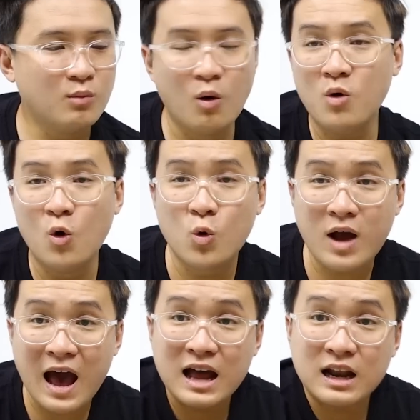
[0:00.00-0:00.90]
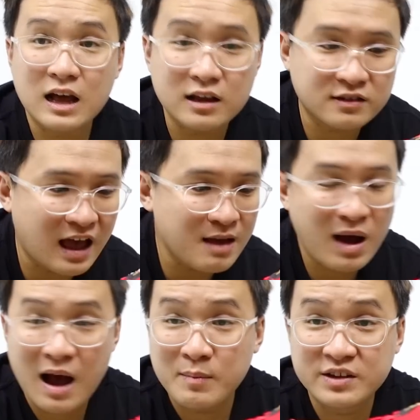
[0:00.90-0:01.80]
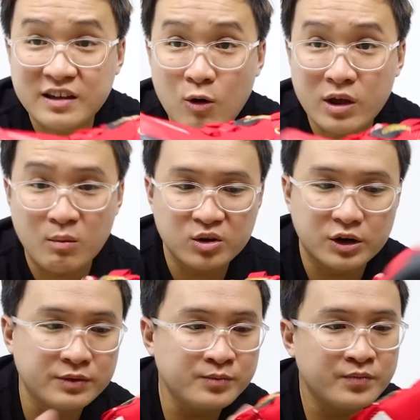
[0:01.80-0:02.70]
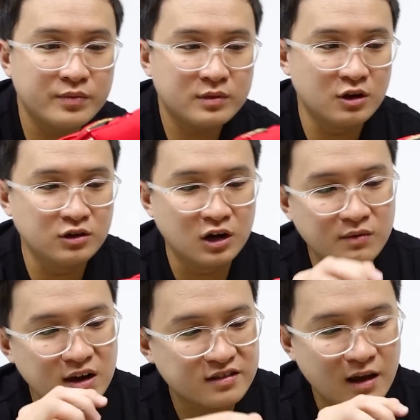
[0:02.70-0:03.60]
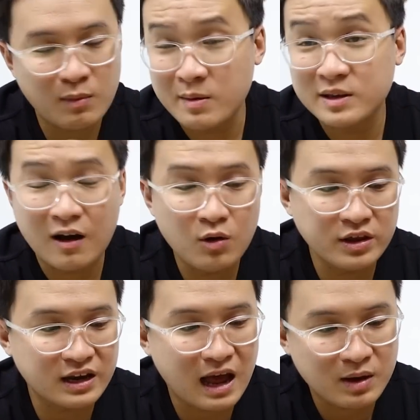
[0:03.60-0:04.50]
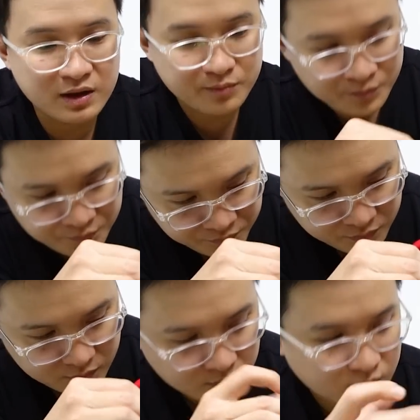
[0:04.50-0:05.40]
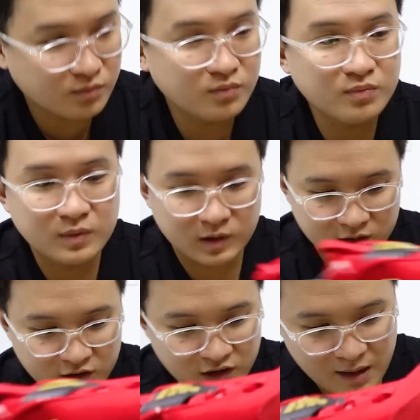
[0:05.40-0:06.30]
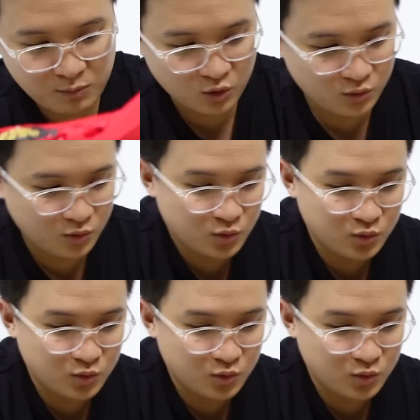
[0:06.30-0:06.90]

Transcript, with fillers: 4 UK là size 36 nha mọi người tương đương với là size 36 ở Việt Nam á ừ, rất là đẹp luôn